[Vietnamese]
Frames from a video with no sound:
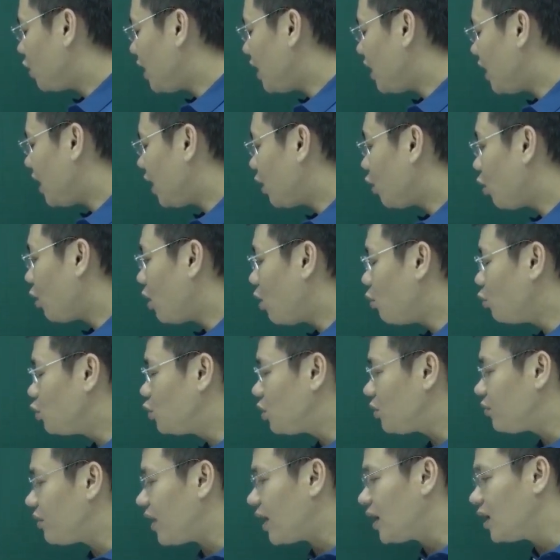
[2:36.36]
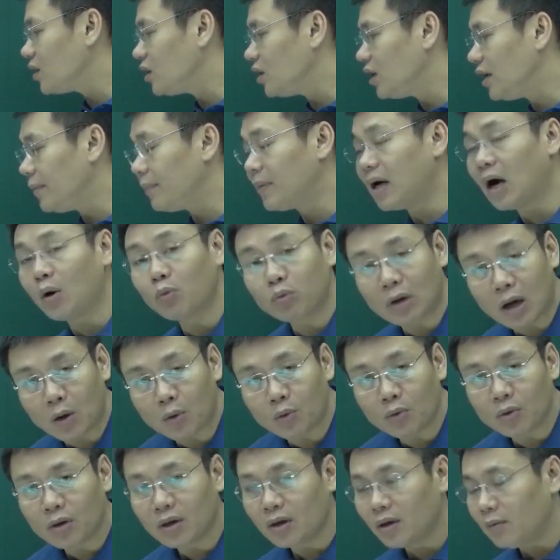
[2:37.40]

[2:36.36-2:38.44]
cho nên là nó không xuất phát được từ điểm không đâu